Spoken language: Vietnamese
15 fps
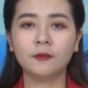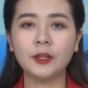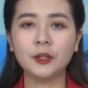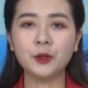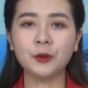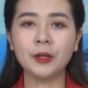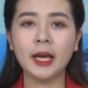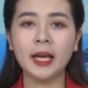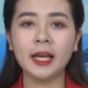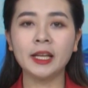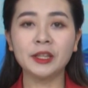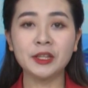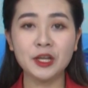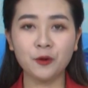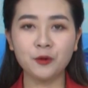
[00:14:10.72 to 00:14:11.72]
Với chủ đề
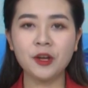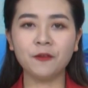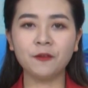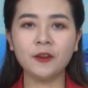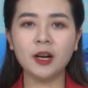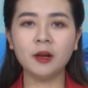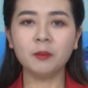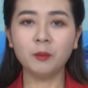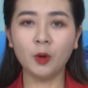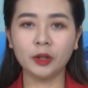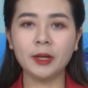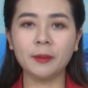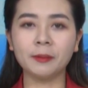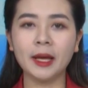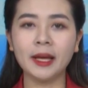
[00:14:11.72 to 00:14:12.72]
Nhiều địa phương một
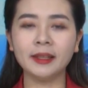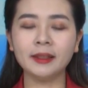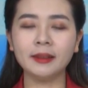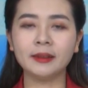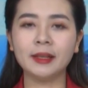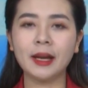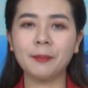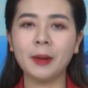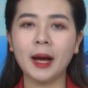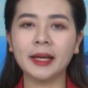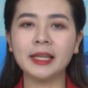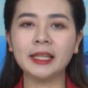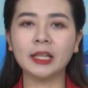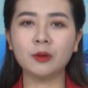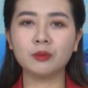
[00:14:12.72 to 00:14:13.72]
điểm đến năm
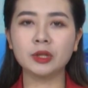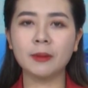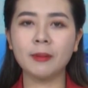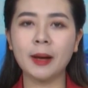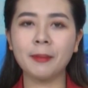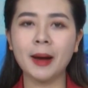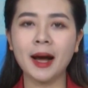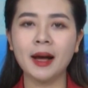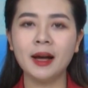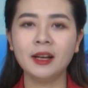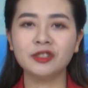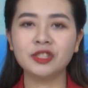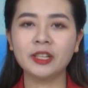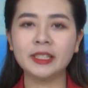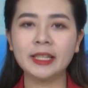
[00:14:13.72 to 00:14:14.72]
2023,
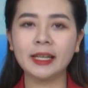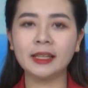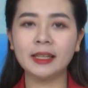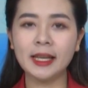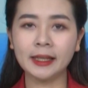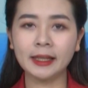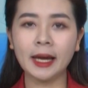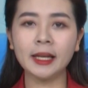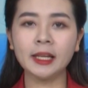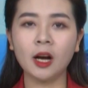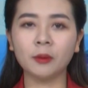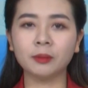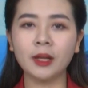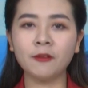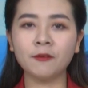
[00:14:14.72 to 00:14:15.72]
chương trình liên kết
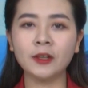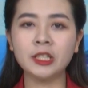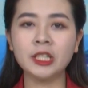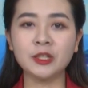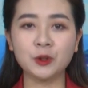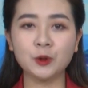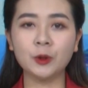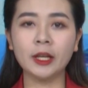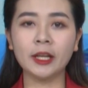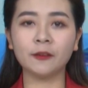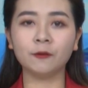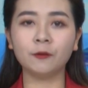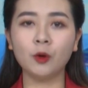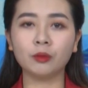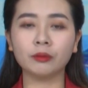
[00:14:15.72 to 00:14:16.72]
hợp tác phát triển du
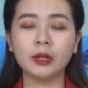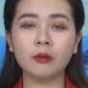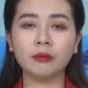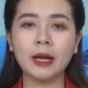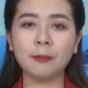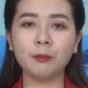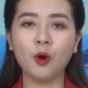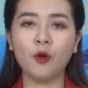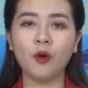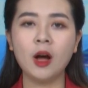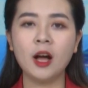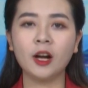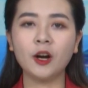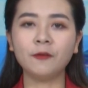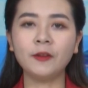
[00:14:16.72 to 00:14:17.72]
lịch vùng Đông Nam Bộ
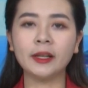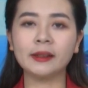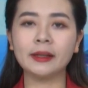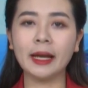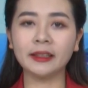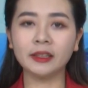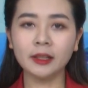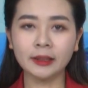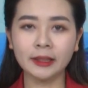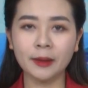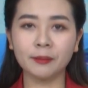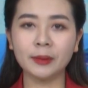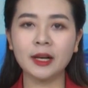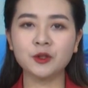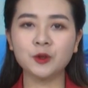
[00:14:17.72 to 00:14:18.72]
góp phần đánh thức
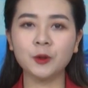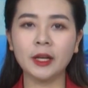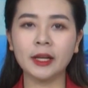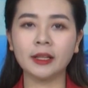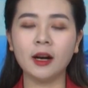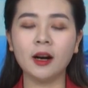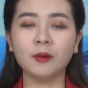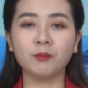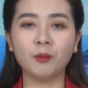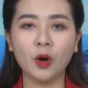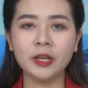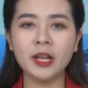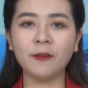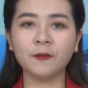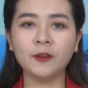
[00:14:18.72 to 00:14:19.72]
tiềm năng du lịch ở
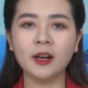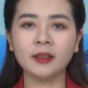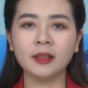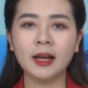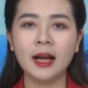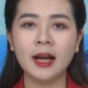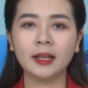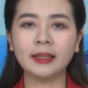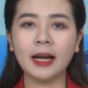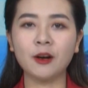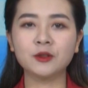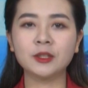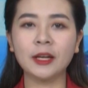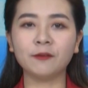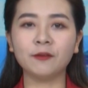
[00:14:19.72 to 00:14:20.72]
mỗi địa phương,
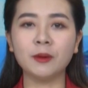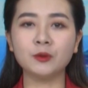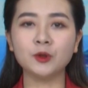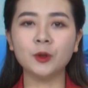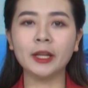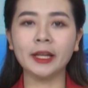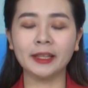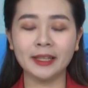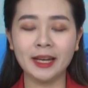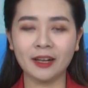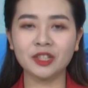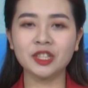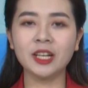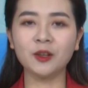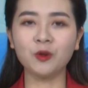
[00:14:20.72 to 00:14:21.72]
tạo sản phẩm du lịch
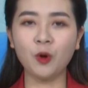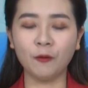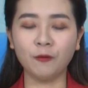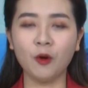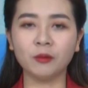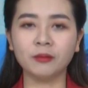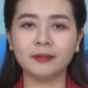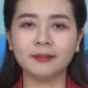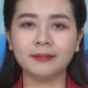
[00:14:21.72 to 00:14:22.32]
đặc trưng của vùng.